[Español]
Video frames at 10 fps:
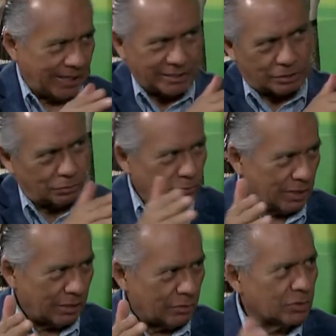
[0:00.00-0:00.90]
que es
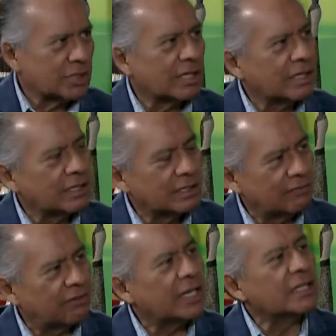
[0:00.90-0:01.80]
una cosa
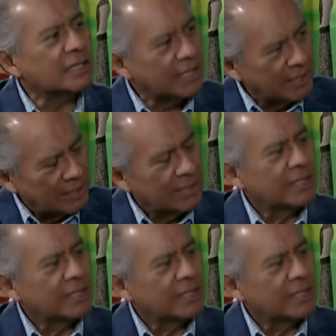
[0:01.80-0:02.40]
diferente.